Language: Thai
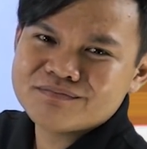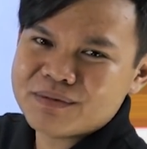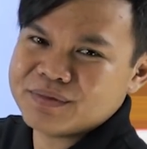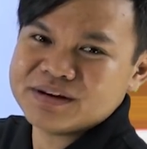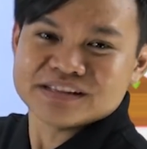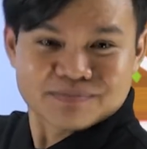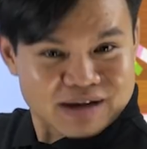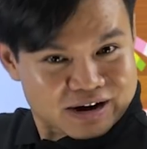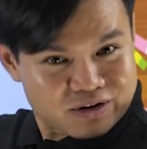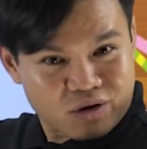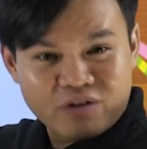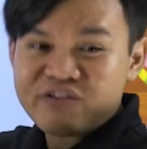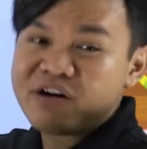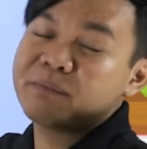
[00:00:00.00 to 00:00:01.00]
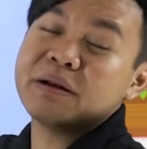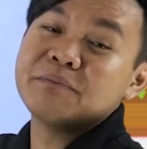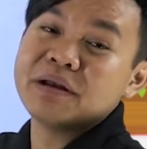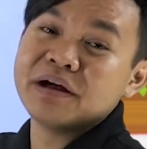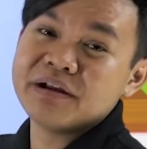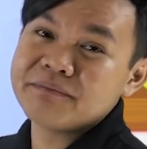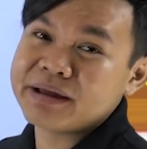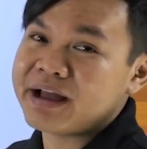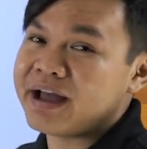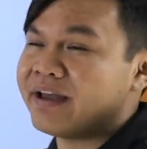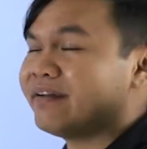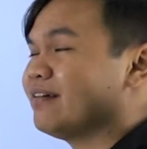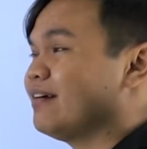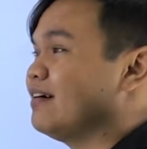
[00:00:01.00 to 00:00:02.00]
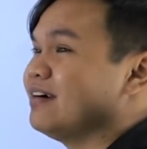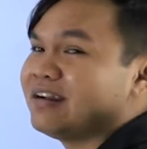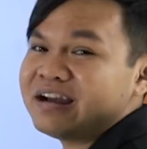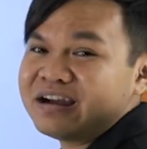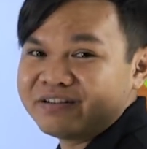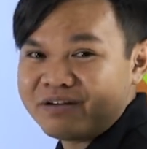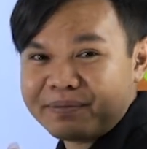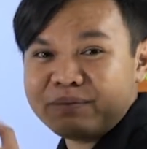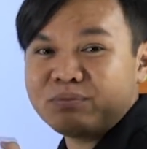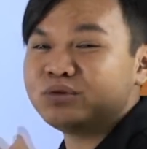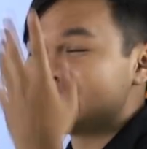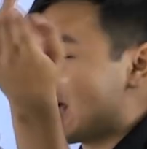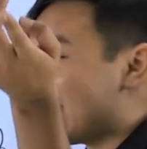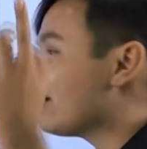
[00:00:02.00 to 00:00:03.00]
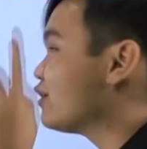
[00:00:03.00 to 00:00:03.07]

มันไม่ได้สำคัญน้องก็ฟังเพลินๆไปไงถ้าเกิดว่าพี่พูดช้า